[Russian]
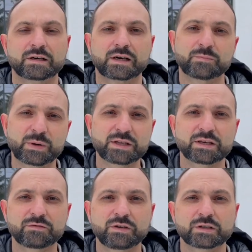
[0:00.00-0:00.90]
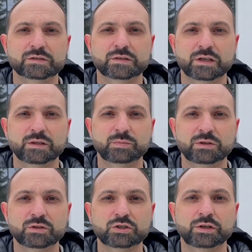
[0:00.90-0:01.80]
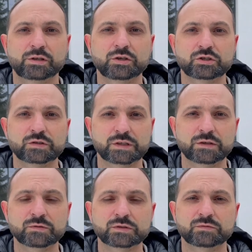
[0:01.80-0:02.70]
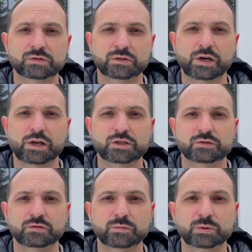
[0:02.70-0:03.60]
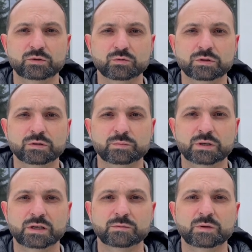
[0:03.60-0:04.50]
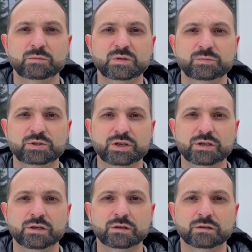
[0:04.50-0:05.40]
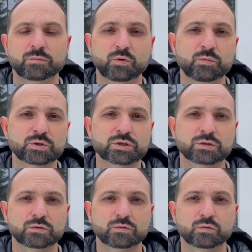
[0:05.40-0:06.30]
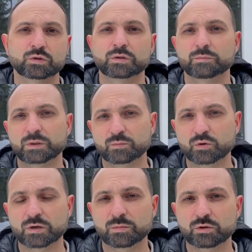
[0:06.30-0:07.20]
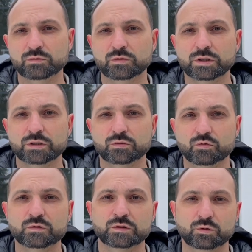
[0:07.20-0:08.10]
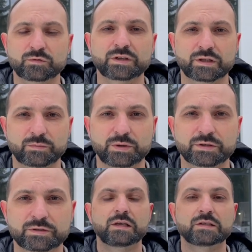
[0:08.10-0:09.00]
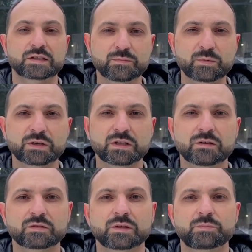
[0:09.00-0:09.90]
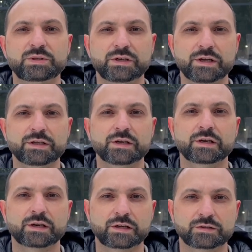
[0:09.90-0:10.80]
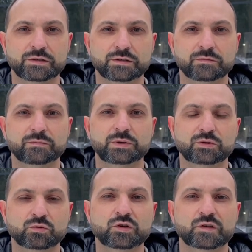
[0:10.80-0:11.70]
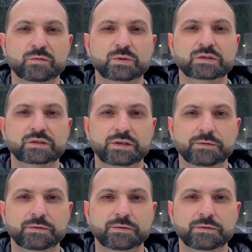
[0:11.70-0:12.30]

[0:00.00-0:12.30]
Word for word: Компания Reflex рада предложить отличный сервис, высококачественные продукты, программное обеспечение, помощь от подбора оборудования до установки на объекте. И самое главное, пятилетняя гарантия при той же самой цене.